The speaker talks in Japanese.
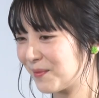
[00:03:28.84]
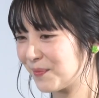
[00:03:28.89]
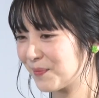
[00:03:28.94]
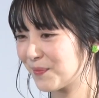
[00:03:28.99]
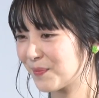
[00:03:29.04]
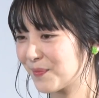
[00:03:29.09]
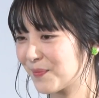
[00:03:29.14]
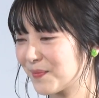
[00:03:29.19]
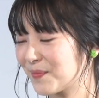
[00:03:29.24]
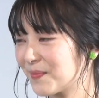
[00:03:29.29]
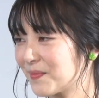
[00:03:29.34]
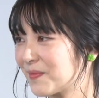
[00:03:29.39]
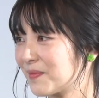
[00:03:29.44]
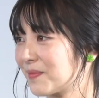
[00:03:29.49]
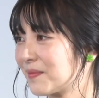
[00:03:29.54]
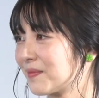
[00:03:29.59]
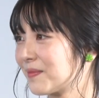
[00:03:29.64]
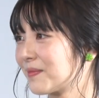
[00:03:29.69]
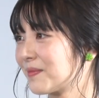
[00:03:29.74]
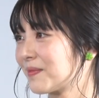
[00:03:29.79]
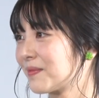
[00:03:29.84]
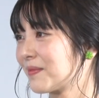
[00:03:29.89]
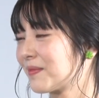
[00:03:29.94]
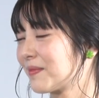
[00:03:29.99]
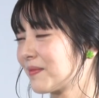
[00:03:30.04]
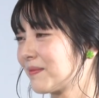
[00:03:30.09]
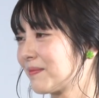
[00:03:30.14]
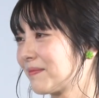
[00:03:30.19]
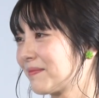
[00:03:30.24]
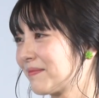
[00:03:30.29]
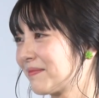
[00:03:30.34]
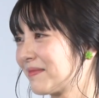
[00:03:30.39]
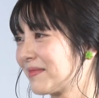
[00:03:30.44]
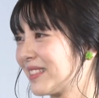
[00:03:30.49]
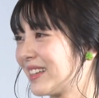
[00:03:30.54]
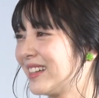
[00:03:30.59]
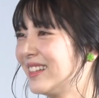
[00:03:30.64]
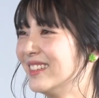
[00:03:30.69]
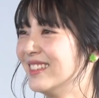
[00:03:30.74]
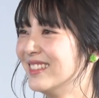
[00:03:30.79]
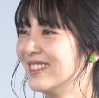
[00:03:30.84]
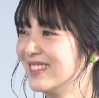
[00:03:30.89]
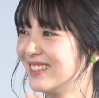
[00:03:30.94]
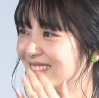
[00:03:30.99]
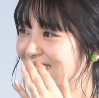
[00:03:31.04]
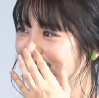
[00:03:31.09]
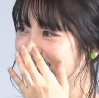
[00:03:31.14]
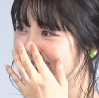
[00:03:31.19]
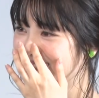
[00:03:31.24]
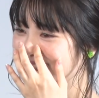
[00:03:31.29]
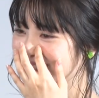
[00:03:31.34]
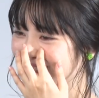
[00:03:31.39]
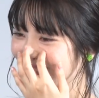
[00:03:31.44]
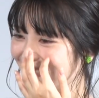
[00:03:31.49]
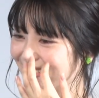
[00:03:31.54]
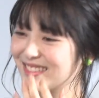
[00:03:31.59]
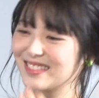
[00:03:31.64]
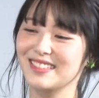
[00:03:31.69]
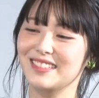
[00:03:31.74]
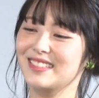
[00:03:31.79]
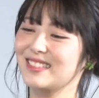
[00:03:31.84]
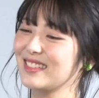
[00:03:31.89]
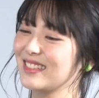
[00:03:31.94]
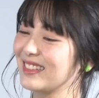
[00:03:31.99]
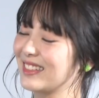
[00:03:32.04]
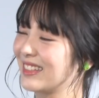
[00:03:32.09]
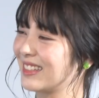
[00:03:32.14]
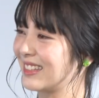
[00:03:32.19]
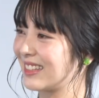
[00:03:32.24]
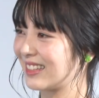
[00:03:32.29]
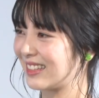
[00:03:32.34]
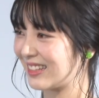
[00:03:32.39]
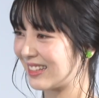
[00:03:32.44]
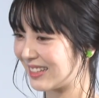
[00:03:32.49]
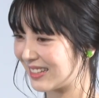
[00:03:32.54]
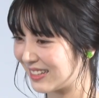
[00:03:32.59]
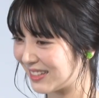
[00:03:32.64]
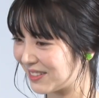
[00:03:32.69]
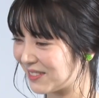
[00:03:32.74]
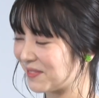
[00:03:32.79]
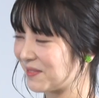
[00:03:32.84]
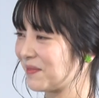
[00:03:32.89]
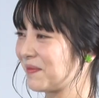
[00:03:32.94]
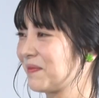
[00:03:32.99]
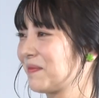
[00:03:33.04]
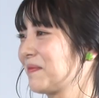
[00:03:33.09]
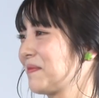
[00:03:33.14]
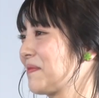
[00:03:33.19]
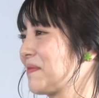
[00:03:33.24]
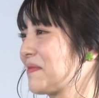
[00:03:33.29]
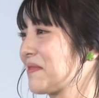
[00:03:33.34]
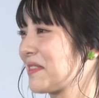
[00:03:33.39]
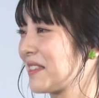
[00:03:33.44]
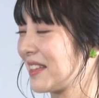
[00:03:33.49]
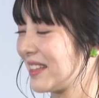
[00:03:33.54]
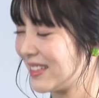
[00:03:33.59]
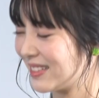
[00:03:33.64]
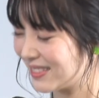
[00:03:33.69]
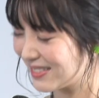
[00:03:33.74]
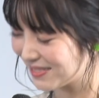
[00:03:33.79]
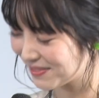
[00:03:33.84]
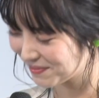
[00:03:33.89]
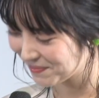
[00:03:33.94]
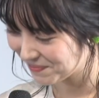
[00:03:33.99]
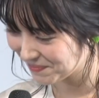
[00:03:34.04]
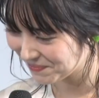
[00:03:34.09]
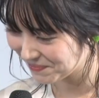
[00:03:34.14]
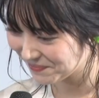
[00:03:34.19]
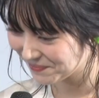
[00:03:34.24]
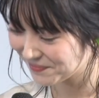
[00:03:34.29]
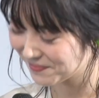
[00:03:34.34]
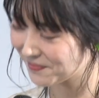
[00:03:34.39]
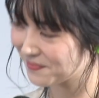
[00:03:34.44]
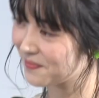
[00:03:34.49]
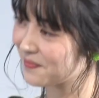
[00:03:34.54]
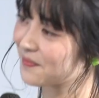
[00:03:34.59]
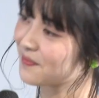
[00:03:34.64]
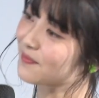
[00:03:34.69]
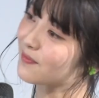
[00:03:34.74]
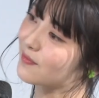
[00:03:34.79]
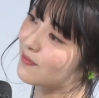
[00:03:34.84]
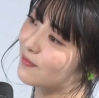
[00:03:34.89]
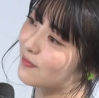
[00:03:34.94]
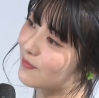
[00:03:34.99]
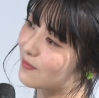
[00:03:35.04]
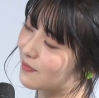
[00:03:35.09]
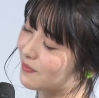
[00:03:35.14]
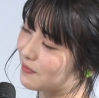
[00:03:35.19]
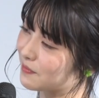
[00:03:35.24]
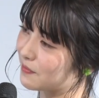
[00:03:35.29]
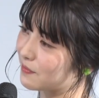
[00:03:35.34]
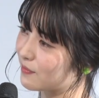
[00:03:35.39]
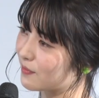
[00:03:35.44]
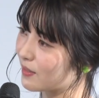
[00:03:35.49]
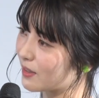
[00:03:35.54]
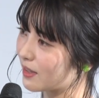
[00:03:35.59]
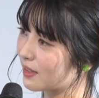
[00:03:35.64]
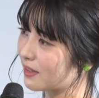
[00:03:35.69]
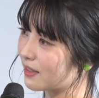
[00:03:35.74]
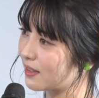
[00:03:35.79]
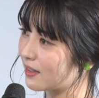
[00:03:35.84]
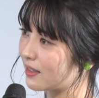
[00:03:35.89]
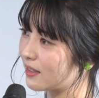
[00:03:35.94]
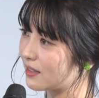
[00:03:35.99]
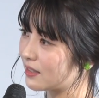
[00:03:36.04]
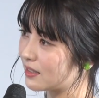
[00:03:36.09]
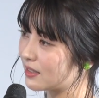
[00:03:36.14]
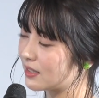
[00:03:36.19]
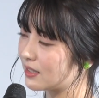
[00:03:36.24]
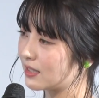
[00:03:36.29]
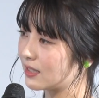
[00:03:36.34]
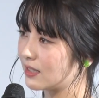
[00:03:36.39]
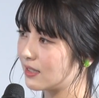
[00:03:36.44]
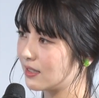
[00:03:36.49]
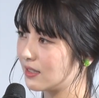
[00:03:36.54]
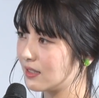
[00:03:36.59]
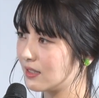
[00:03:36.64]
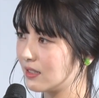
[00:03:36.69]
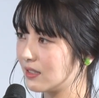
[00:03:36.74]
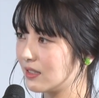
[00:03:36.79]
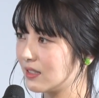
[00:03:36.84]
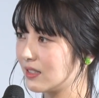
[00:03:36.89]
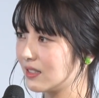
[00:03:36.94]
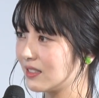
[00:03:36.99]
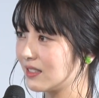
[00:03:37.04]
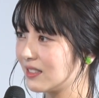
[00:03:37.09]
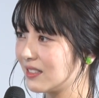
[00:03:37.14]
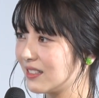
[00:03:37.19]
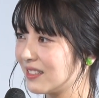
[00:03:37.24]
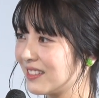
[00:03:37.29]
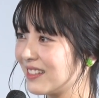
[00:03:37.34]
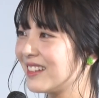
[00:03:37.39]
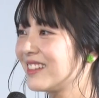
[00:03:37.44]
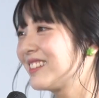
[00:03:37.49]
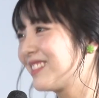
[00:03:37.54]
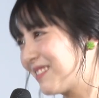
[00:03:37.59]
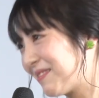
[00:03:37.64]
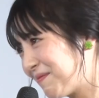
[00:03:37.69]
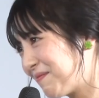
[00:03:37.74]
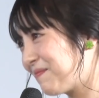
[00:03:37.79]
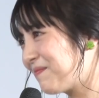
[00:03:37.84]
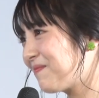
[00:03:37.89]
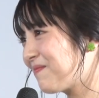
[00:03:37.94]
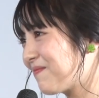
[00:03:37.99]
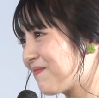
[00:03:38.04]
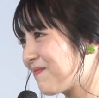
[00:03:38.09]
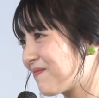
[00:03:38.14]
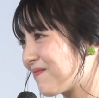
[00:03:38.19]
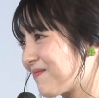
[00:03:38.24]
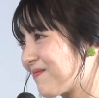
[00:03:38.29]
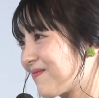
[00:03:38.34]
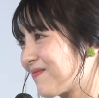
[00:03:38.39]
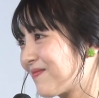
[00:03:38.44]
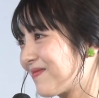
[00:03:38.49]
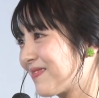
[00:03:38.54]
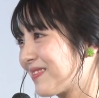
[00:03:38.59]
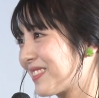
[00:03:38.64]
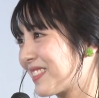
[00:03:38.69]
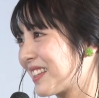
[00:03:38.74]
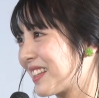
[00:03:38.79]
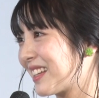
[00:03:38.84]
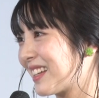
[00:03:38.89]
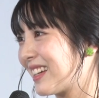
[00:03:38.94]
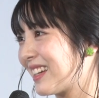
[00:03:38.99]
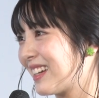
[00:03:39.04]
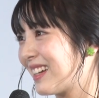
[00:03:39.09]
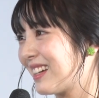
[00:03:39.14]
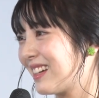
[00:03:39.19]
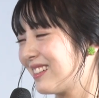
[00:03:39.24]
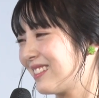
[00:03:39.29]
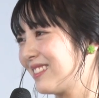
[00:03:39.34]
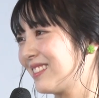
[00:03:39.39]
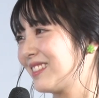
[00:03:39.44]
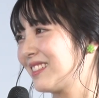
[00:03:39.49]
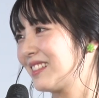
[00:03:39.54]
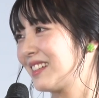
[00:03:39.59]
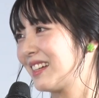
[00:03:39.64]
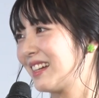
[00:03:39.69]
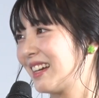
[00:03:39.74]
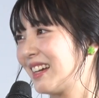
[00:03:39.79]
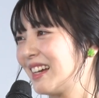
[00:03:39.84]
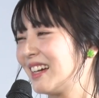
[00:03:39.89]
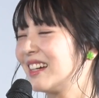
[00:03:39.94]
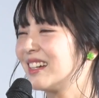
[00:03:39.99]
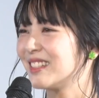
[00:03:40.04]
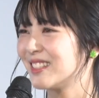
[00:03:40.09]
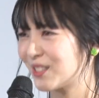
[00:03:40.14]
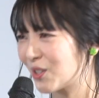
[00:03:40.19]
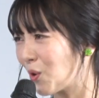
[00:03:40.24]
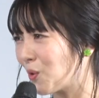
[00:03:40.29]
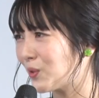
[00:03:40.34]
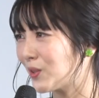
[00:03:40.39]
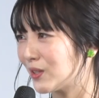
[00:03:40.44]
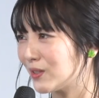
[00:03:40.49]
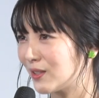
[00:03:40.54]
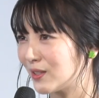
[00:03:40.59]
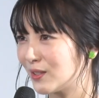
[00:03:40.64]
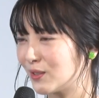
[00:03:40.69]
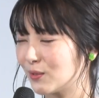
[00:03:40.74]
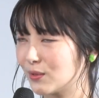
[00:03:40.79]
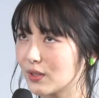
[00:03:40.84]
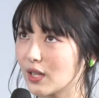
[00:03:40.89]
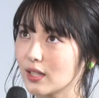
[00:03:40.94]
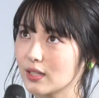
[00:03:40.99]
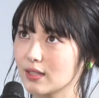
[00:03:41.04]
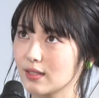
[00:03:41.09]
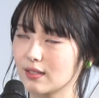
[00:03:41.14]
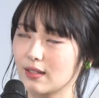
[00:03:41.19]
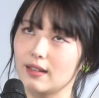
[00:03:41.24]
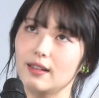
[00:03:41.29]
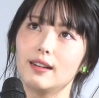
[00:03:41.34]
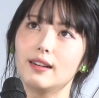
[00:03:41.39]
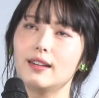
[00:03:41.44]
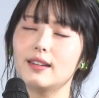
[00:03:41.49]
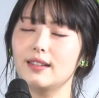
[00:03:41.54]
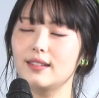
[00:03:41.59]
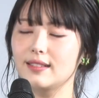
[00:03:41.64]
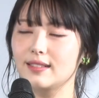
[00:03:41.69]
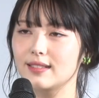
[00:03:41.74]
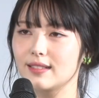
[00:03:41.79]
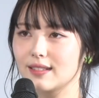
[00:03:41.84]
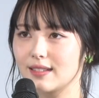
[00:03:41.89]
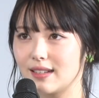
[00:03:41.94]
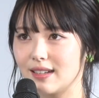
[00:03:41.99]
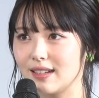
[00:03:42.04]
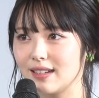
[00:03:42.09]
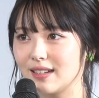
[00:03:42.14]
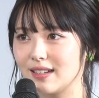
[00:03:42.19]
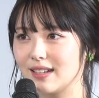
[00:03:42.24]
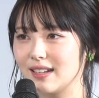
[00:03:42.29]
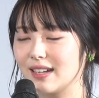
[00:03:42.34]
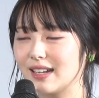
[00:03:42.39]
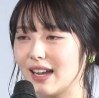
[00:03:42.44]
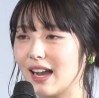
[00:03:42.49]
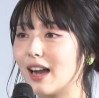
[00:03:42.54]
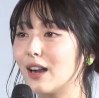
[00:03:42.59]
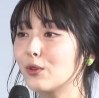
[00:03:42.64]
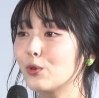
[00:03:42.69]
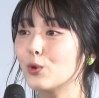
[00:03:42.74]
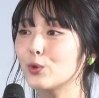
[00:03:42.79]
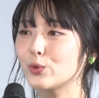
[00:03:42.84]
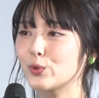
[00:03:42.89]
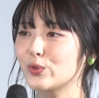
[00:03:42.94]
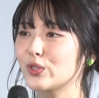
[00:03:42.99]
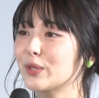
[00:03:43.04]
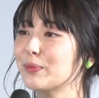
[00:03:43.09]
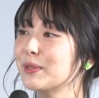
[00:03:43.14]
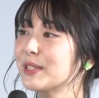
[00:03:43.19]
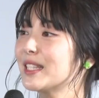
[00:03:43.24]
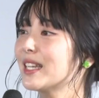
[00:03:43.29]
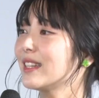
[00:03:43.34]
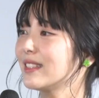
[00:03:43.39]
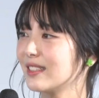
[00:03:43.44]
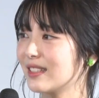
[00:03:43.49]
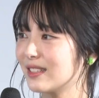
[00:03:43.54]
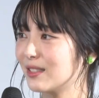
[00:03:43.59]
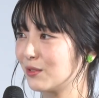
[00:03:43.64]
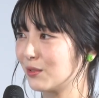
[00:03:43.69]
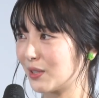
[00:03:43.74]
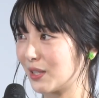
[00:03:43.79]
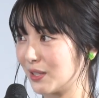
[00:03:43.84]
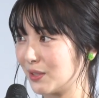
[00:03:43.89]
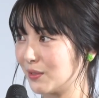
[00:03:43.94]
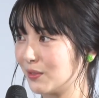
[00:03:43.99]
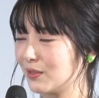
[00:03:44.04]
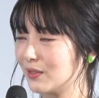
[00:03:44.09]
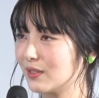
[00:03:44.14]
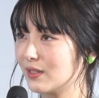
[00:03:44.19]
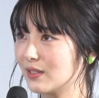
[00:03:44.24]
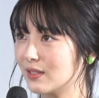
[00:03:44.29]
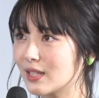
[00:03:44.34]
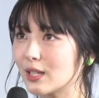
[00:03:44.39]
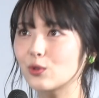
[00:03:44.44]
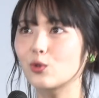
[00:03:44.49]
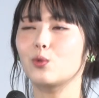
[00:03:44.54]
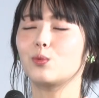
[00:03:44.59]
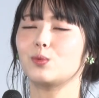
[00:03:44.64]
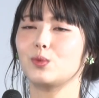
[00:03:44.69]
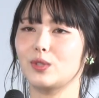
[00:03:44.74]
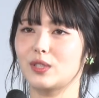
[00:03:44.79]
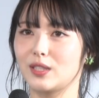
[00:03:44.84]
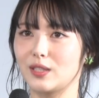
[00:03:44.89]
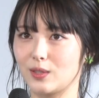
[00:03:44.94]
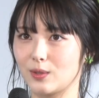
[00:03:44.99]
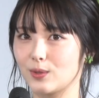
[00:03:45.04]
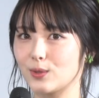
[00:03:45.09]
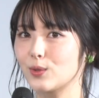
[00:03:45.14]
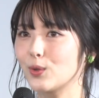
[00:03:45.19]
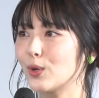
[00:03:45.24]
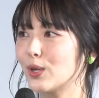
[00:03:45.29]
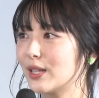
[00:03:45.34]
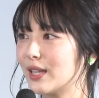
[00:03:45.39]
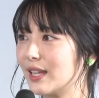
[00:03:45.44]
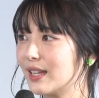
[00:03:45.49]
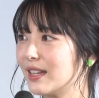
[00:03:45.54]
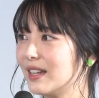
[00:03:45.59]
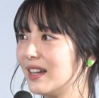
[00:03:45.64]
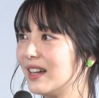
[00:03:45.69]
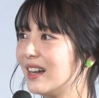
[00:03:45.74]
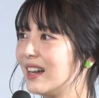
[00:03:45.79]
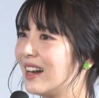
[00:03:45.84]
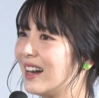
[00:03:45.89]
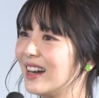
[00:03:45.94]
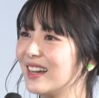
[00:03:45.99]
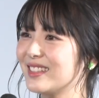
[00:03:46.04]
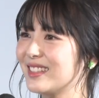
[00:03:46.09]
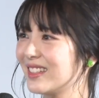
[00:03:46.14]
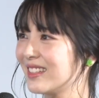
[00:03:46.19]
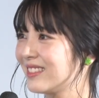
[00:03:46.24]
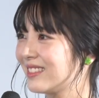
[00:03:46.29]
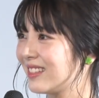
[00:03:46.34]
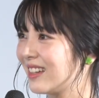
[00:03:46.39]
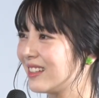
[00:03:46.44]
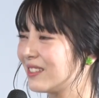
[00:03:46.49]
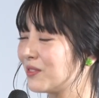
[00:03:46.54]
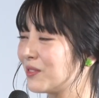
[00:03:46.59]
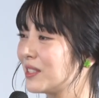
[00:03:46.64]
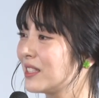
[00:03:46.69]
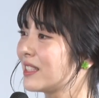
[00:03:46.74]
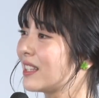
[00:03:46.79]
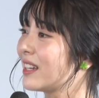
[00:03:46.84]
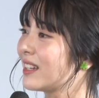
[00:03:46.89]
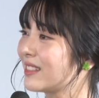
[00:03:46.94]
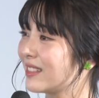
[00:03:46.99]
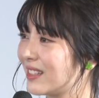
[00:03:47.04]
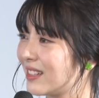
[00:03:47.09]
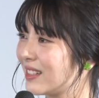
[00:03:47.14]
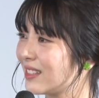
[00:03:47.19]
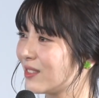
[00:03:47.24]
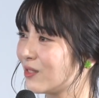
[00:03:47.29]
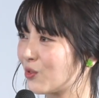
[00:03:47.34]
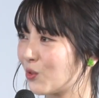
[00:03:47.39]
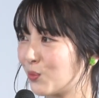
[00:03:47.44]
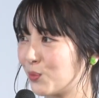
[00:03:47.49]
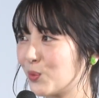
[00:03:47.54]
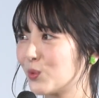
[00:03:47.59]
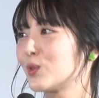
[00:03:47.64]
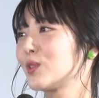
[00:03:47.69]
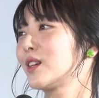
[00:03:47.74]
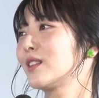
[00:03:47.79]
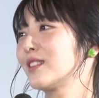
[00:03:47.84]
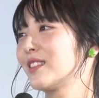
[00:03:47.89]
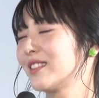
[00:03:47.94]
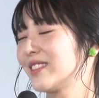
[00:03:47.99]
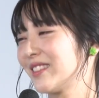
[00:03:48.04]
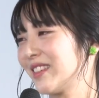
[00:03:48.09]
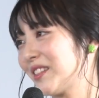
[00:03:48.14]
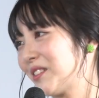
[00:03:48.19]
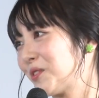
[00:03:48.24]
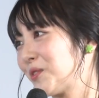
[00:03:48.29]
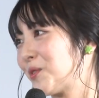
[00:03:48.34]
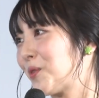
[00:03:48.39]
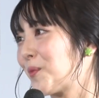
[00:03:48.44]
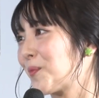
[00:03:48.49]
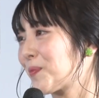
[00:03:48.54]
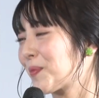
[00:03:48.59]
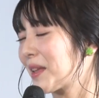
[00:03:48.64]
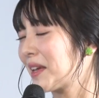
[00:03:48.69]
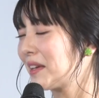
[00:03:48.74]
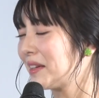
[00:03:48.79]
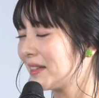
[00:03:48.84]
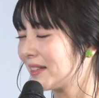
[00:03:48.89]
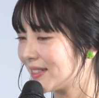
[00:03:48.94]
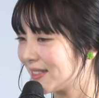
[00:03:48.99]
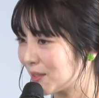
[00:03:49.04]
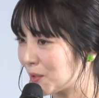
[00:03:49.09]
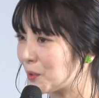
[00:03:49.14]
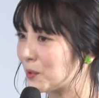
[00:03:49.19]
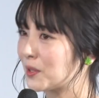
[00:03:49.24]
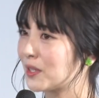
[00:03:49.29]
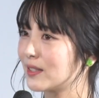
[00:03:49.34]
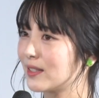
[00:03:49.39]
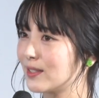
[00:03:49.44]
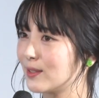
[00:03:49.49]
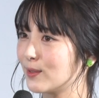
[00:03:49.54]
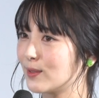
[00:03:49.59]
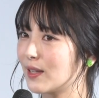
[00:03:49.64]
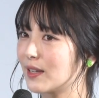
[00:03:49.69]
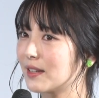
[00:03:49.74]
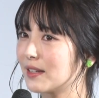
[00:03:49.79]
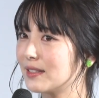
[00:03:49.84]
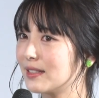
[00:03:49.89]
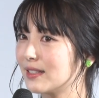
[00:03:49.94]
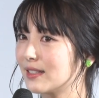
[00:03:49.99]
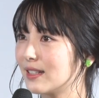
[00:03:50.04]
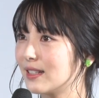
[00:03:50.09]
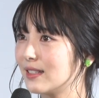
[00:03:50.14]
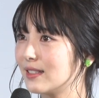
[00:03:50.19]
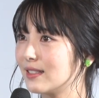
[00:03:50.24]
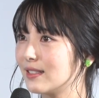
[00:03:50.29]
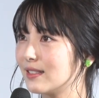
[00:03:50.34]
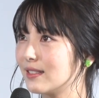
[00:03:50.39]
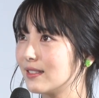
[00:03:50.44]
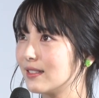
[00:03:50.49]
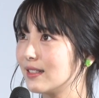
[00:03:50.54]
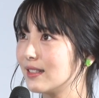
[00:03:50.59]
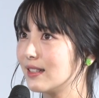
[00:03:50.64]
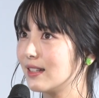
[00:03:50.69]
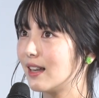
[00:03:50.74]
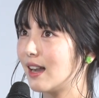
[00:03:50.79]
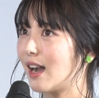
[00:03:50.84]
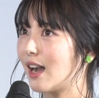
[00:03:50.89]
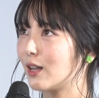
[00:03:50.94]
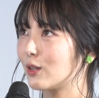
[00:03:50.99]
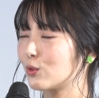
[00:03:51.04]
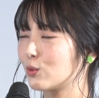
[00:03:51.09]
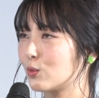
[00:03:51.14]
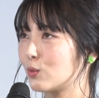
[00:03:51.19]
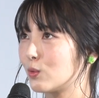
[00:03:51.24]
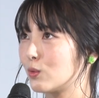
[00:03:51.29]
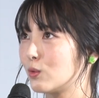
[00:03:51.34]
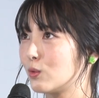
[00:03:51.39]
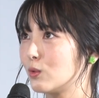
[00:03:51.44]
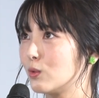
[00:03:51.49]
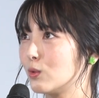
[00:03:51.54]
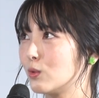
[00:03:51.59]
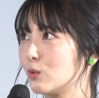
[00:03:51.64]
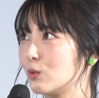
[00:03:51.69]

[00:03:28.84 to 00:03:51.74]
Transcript: くこうわいい親孝行な娘さんだなっていう感じがするんですけど、それをもう小さな頃にテレビを見ながら私が全乗ってあげるからねっていうふうに話してたわけですね。うん、そうなんですよ。確か母があこう乗ってみたいなとか言ったと思うんですよ。それであ絶対乗りたいなと思ったんですけど、そうなんですよ。なかなかあの